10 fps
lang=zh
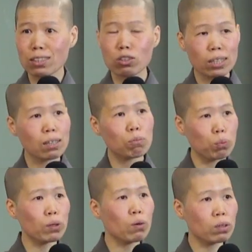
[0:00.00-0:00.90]
就可以
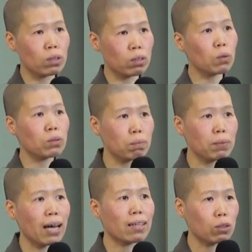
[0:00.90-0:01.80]
不用受这
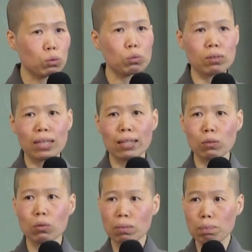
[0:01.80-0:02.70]
么大的苦难，
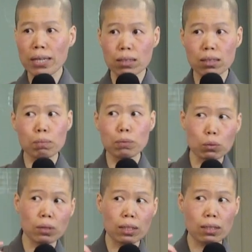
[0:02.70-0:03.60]
或者被这么
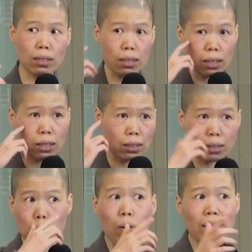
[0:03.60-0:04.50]
多人很
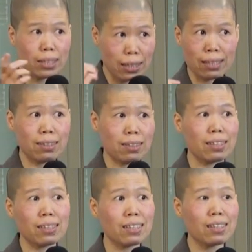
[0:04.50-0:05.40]
奇怪的眼
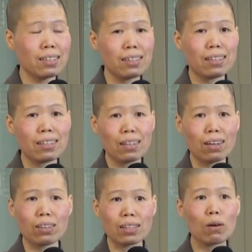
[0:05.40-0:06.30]
神。
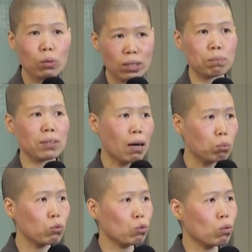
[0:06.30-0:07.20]
好，那为什么他
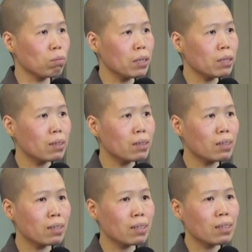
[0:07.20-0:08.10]
不说明？
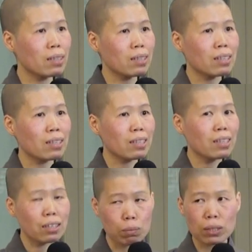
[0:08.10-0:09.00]

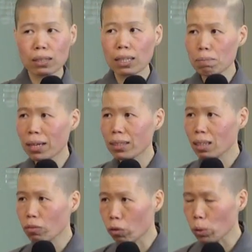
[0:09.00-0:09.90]
你们知道吗？
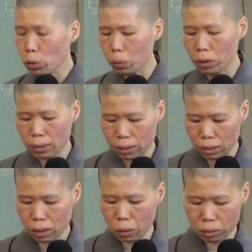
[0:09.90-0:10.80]
在佛陀的
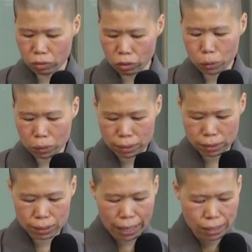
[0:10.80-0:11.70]
时候，佛陀的
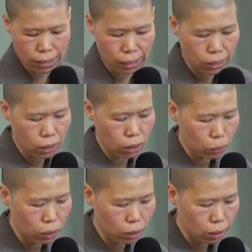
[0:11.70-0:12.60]
时代曾经
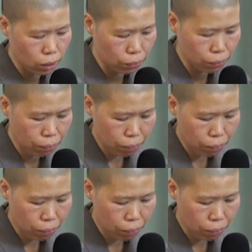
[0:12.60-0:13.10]
有一个。”